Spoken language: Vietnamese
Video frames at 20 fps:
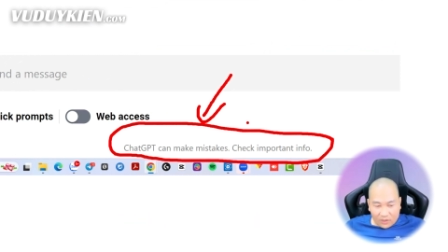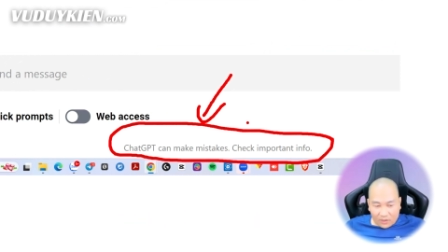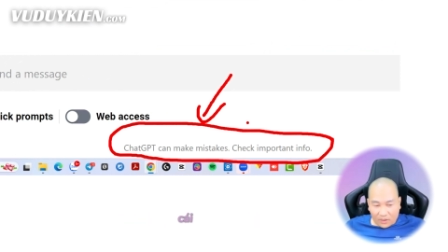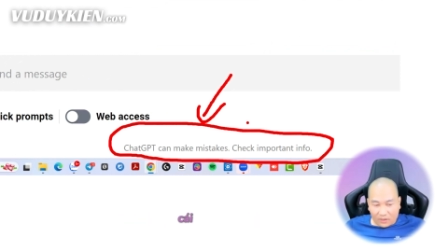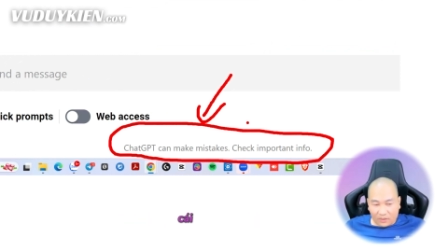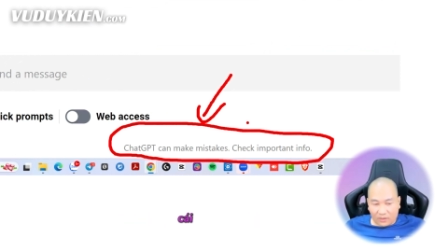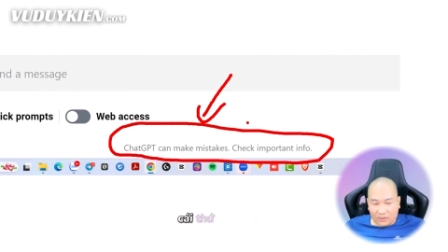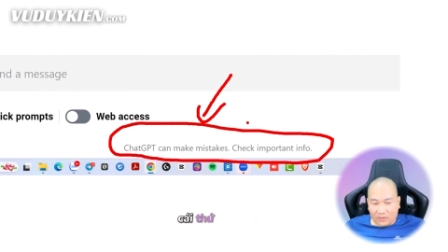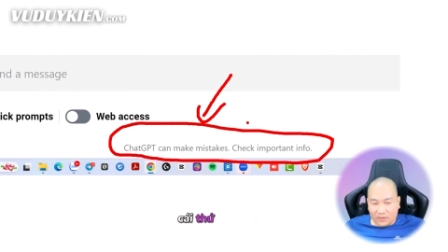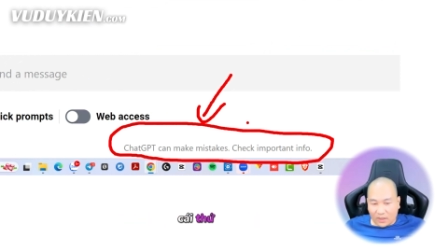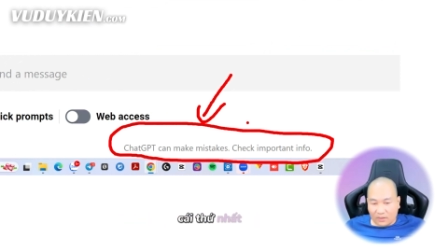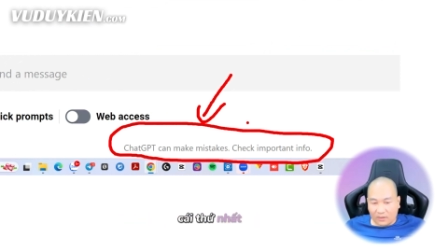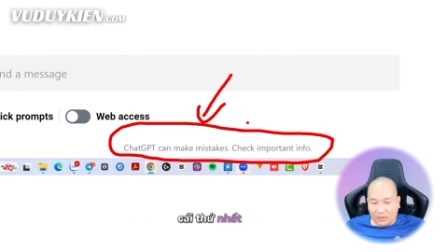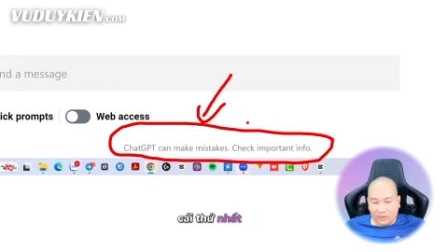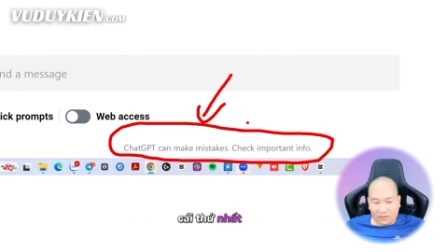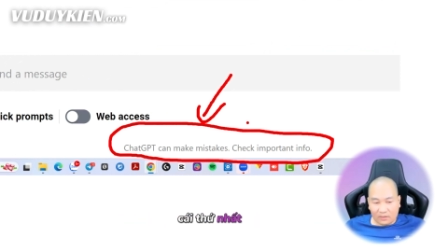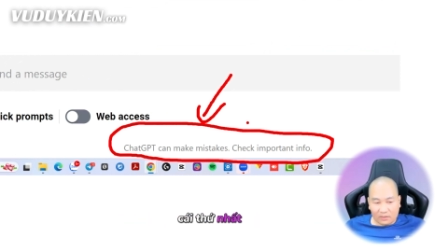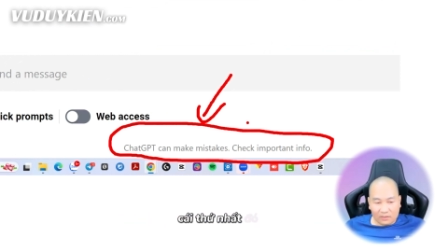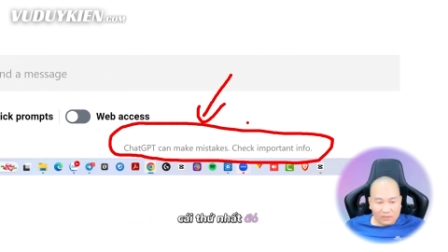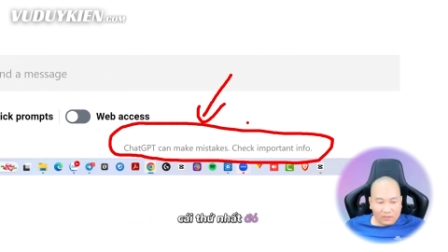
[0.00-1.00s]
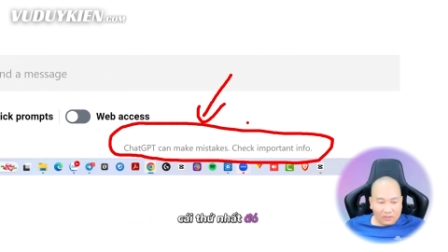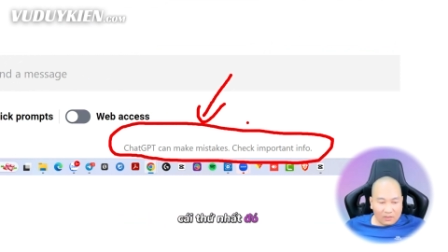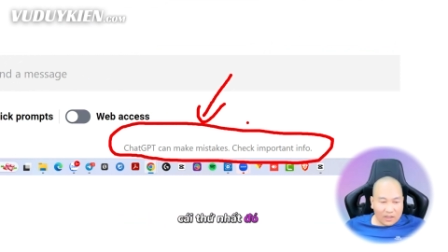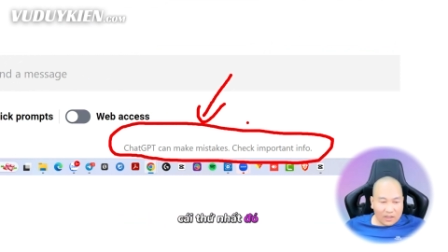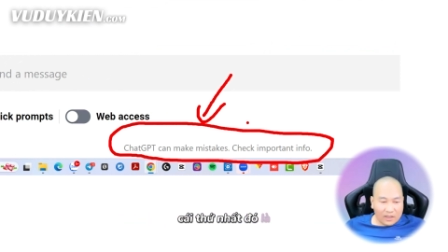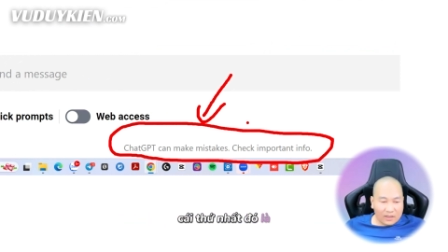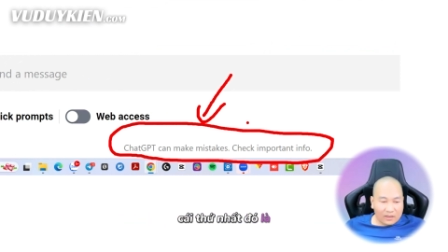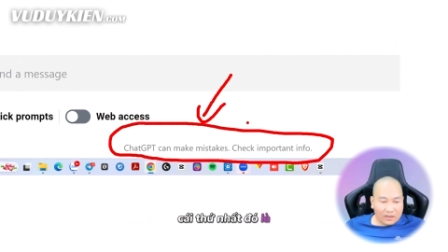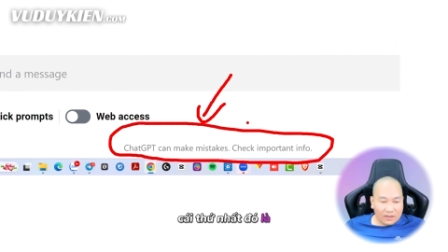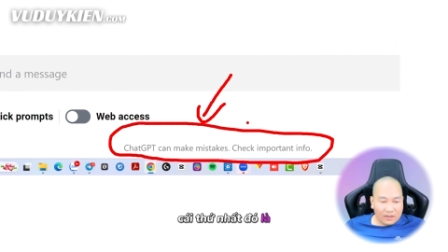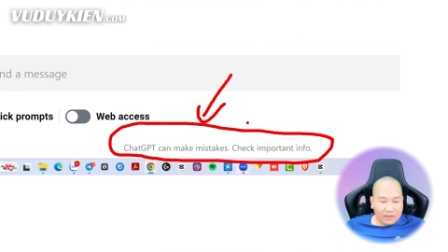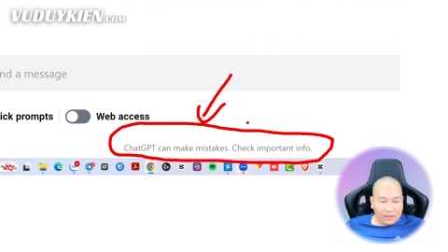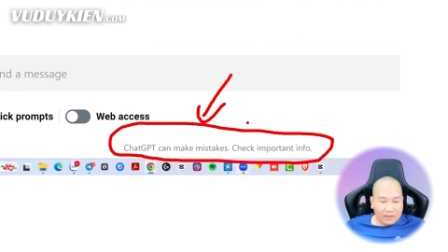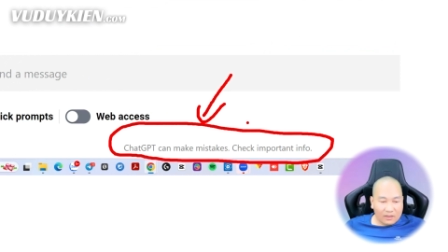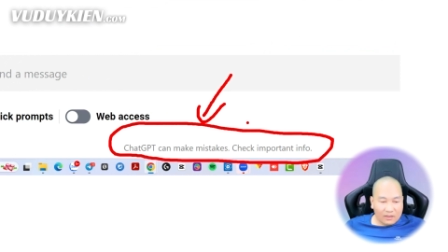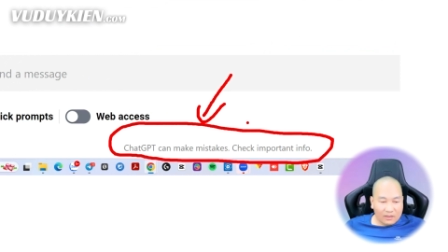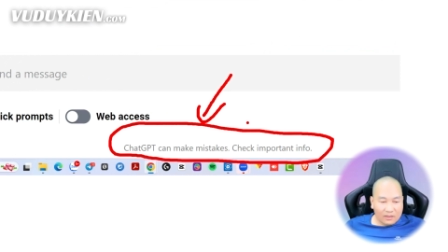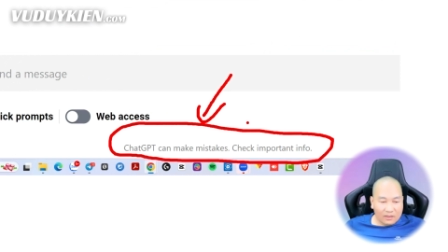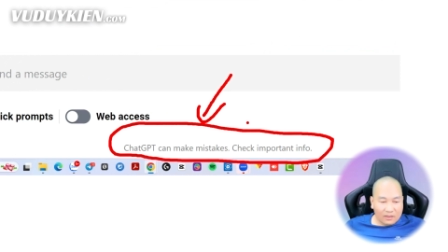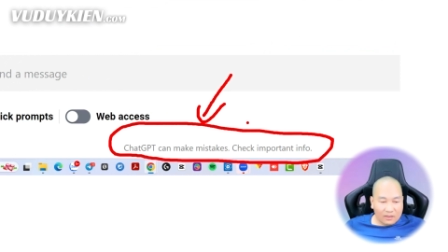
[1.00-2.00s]
Cái thứ nhất đó là
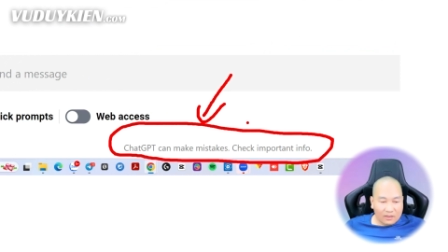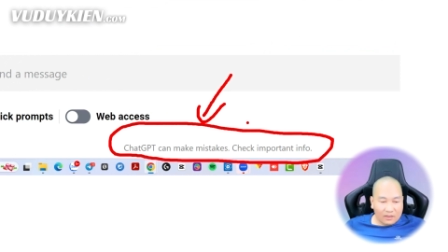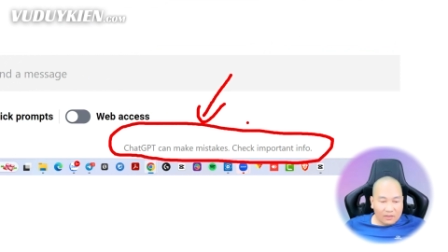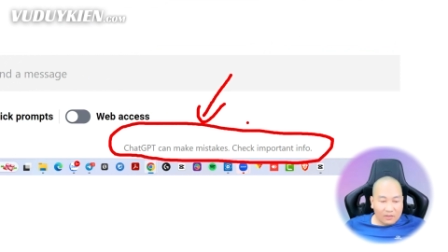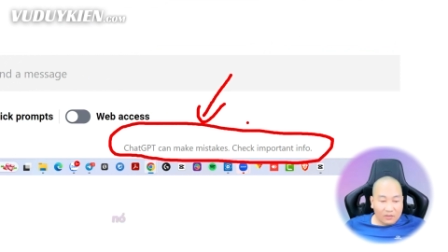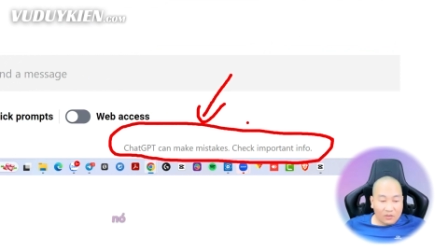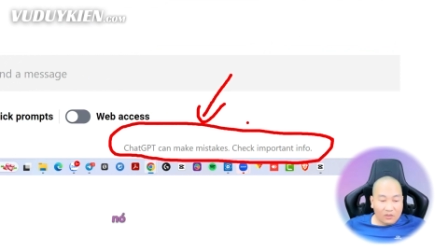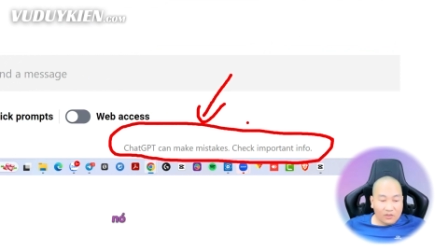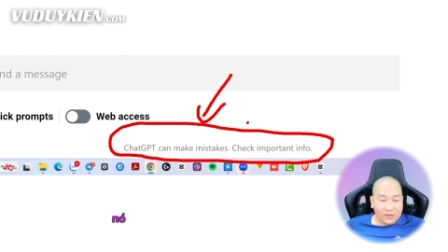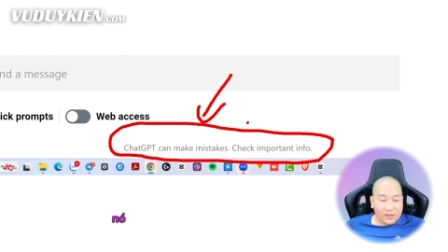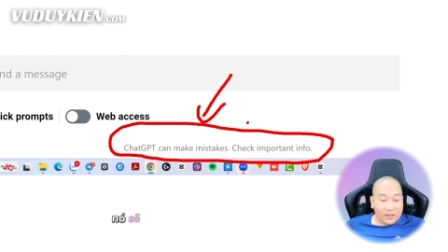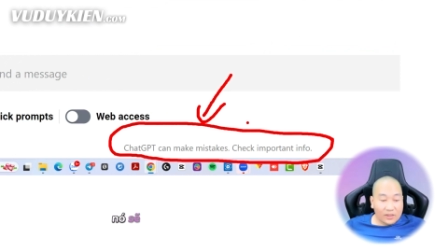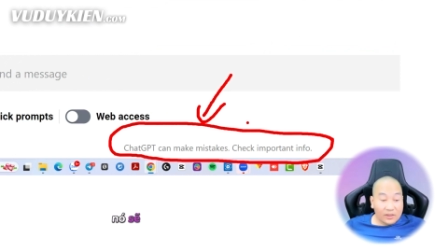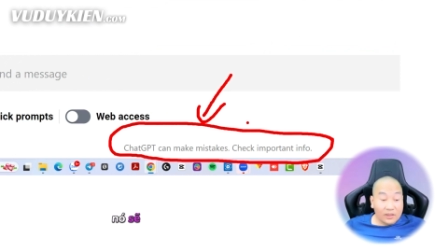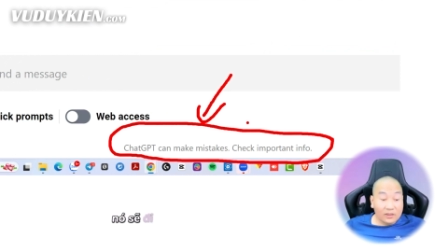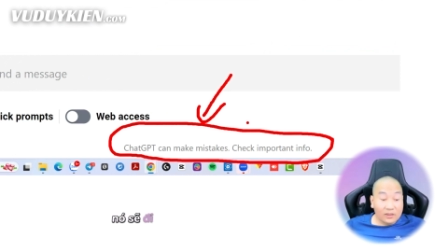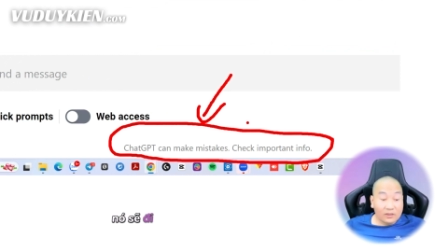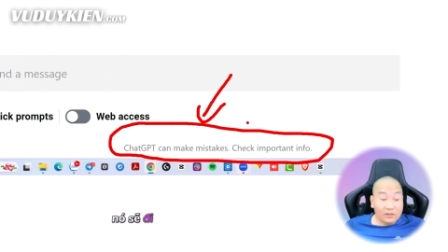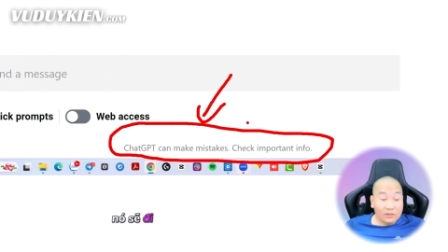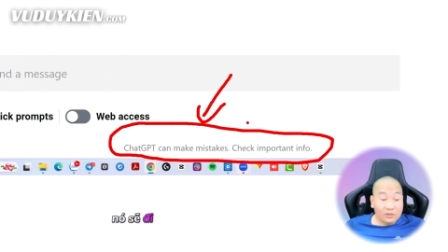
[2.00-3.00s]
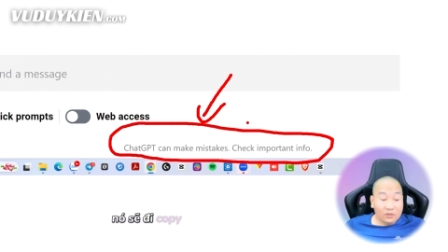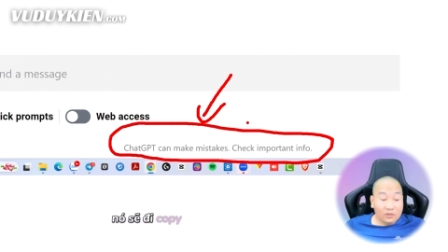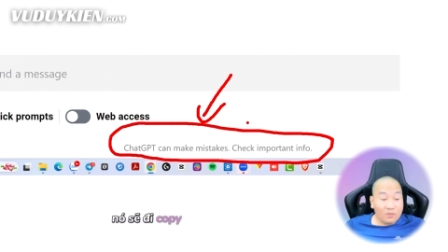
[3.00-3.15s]
nó sẽ đi